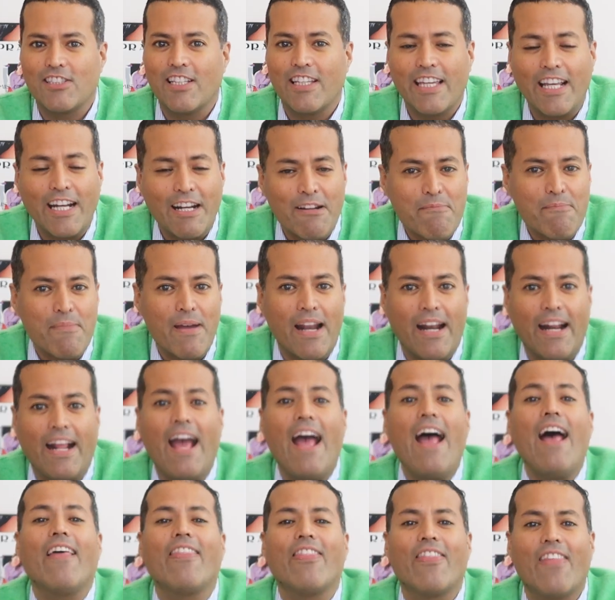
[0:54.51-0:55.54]
Si quieren
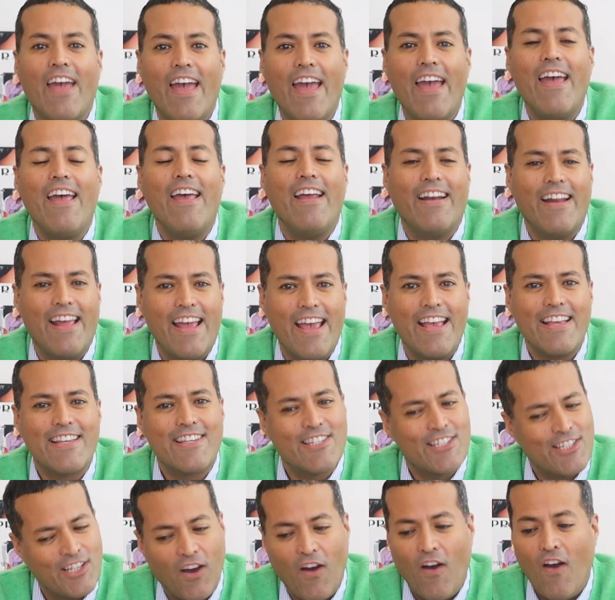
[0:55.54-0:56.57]
verga,
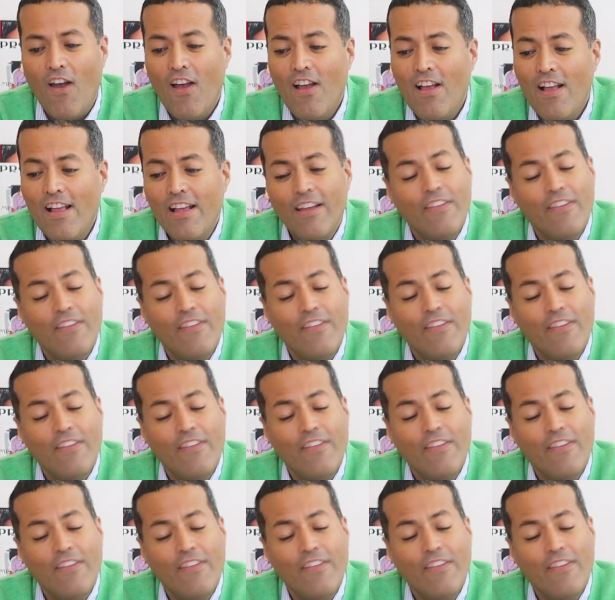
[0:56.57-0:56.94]
derecho.